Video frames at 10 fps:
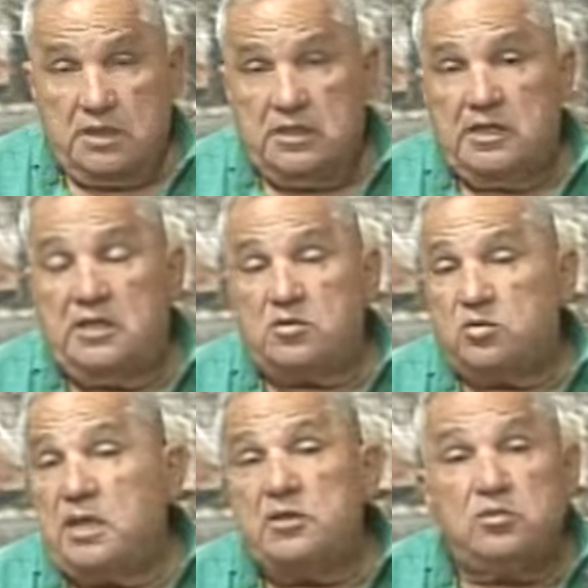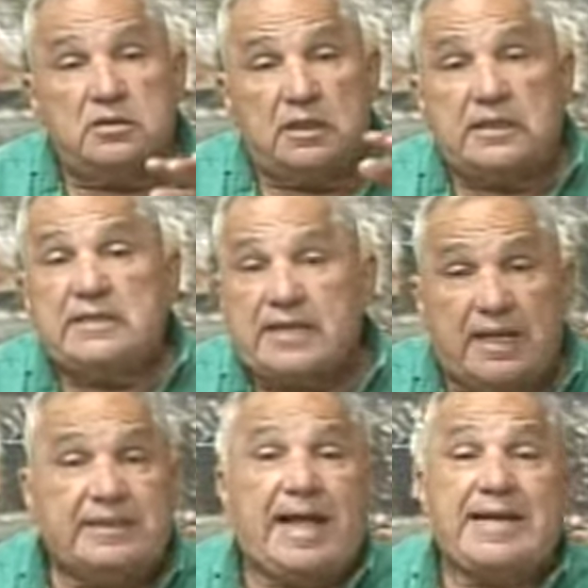y hizo una denuncia
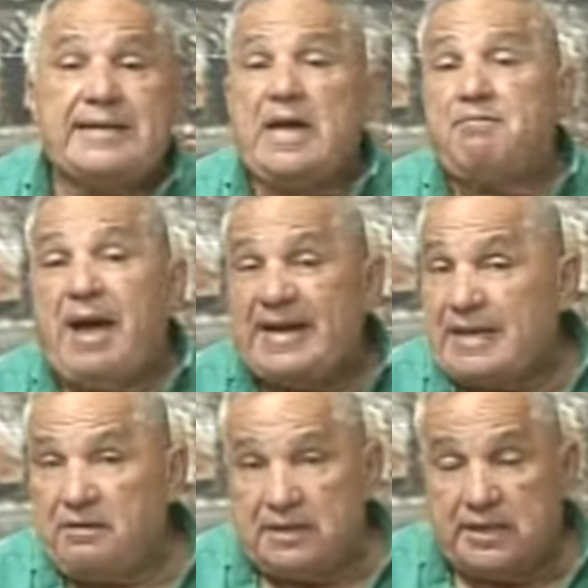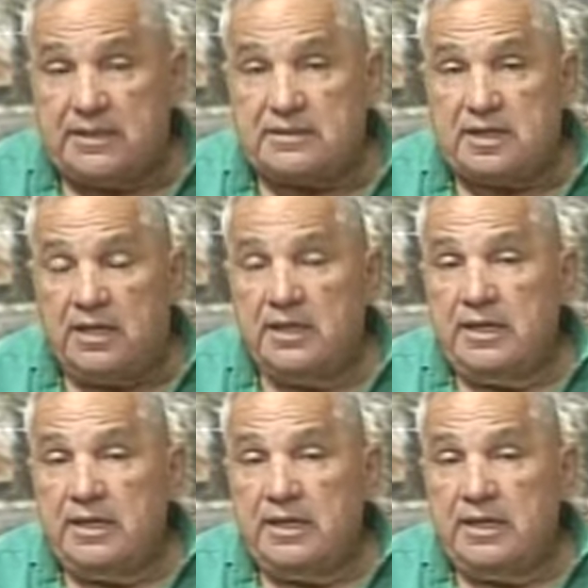quizás tan más grave que esa,